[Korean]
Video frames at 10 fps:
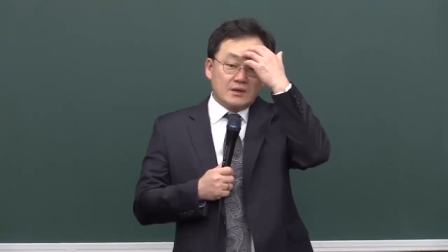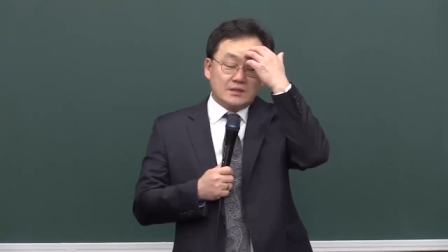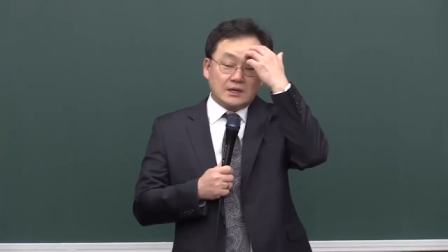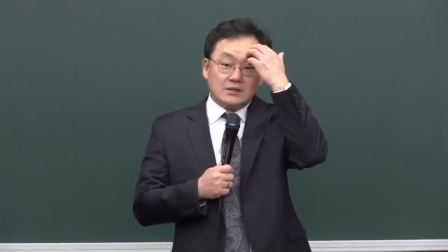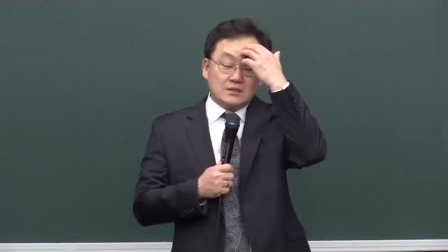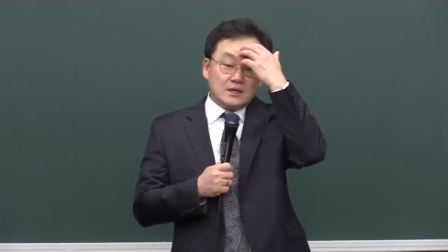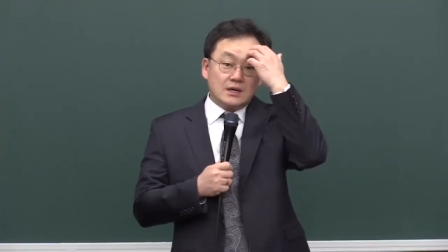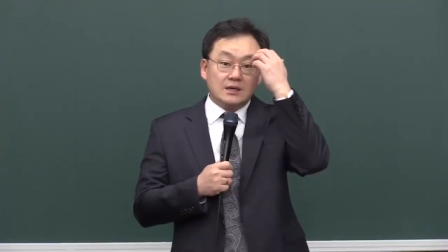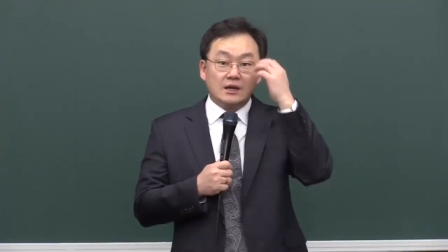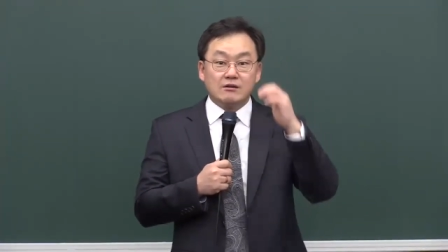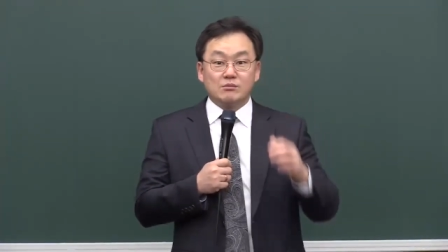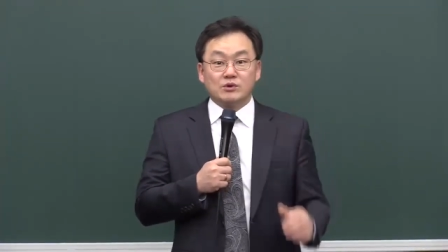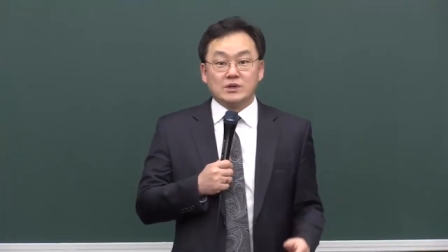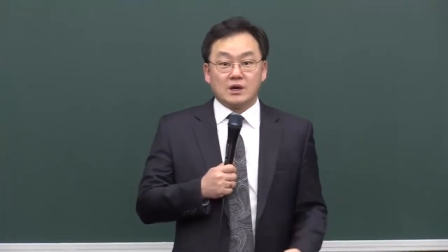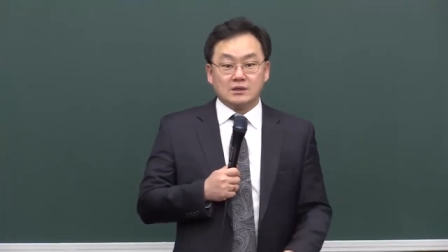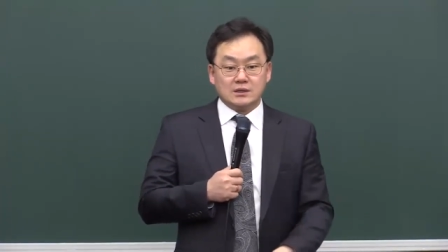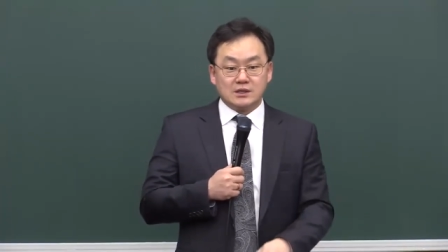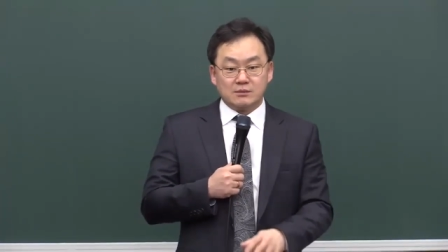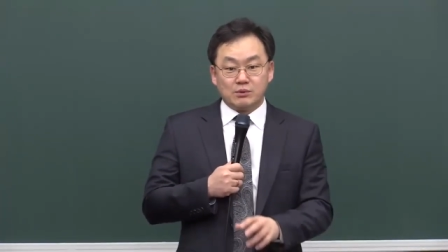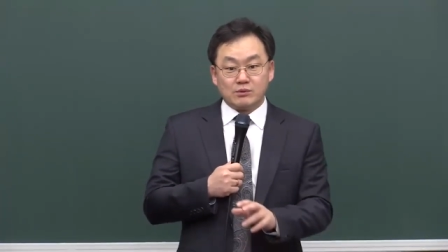자녀 사랑이란 건 뭐냐?
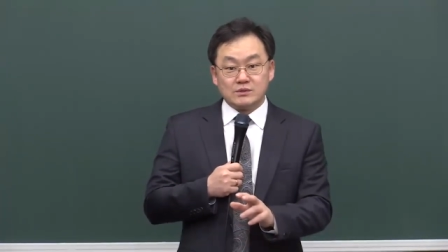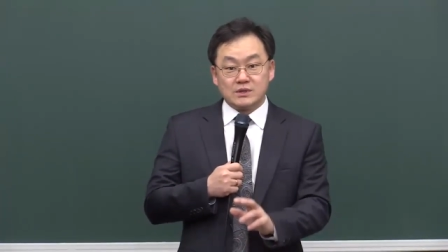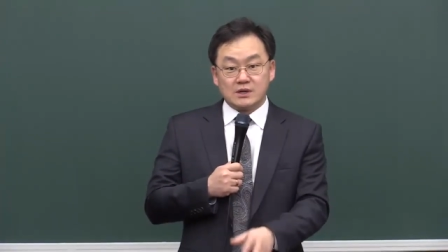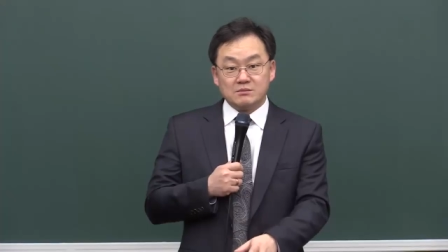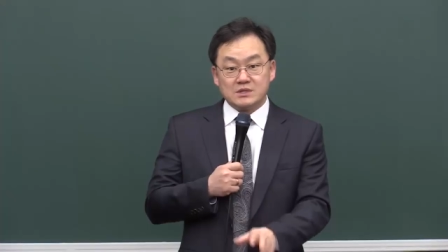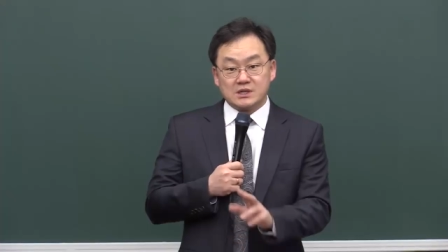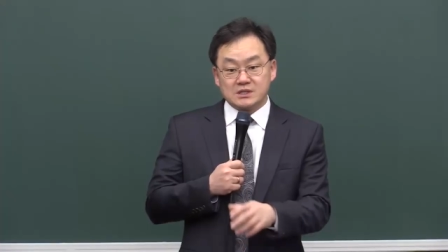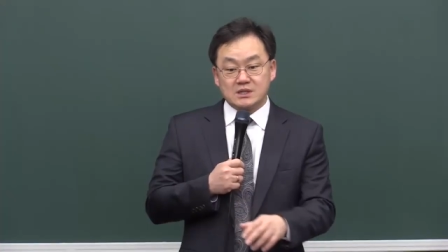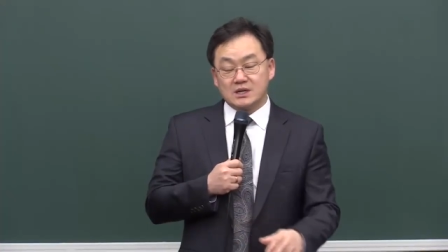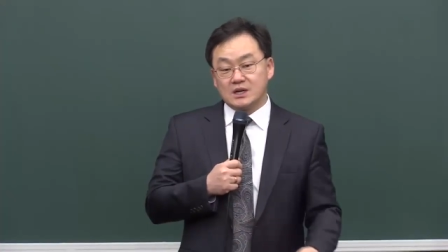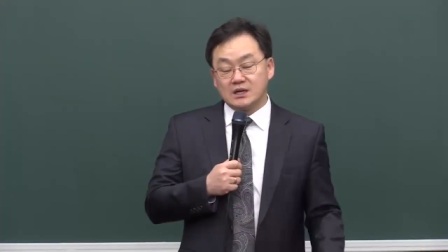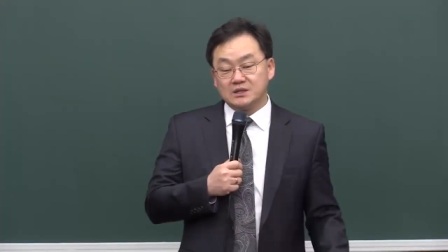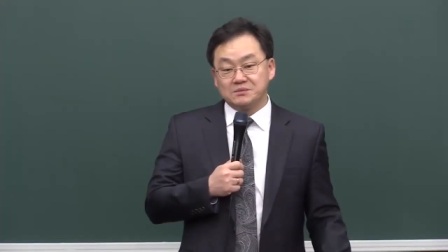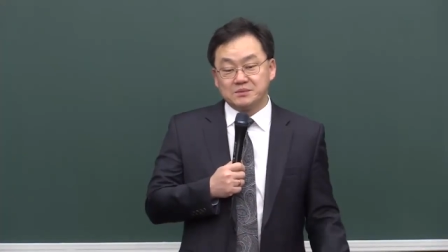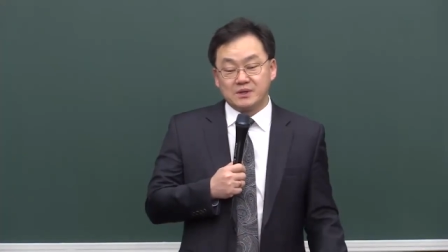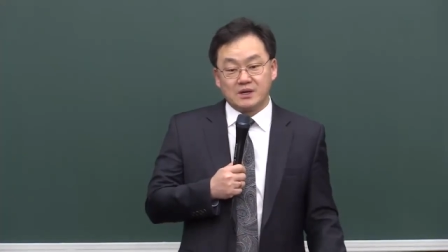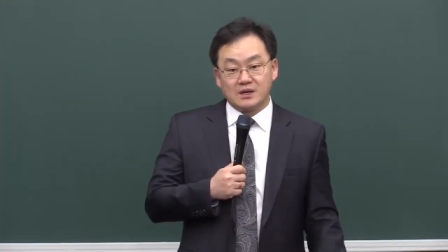이게 본 사람이 자녀 사랑을 하는 겁니다.